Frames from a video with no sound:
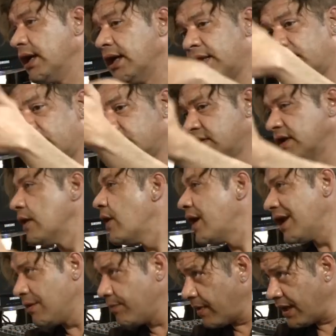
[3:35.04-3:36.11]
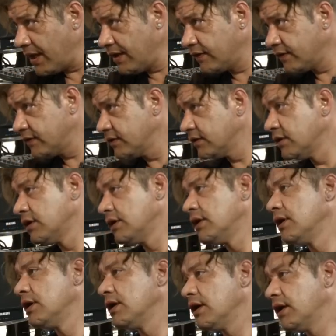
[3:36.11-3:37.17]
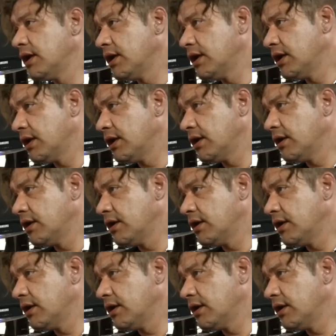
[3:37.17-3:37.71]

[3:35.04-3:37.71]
en llevar el país, eh,